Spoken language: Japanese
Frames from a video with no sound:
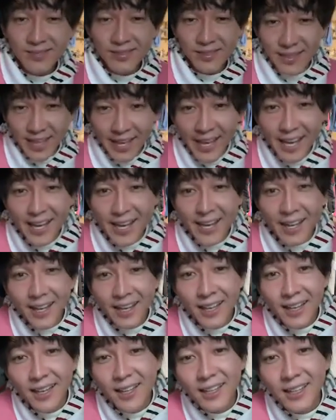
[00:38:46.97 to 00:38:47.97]
ね、
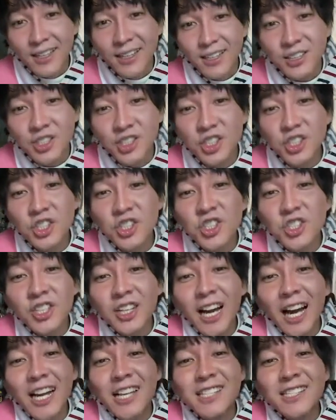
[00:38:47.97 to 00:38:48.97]
十中
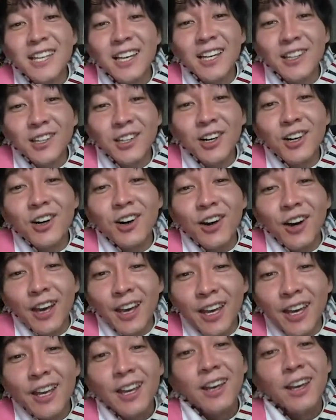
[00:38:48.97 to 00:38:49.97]
回戦の、
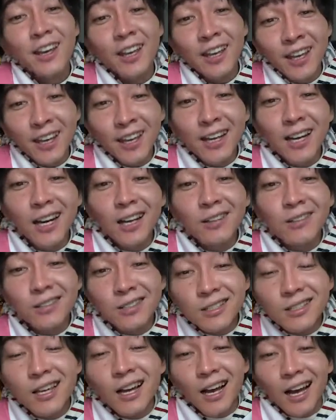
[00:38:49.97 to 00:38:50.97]
え、映画の
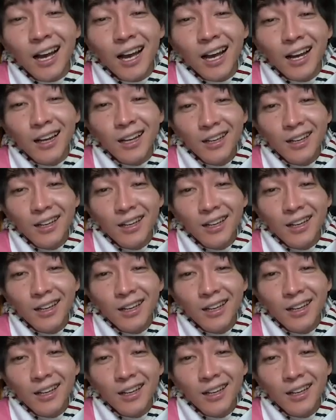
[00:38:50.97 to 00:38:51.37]
さ、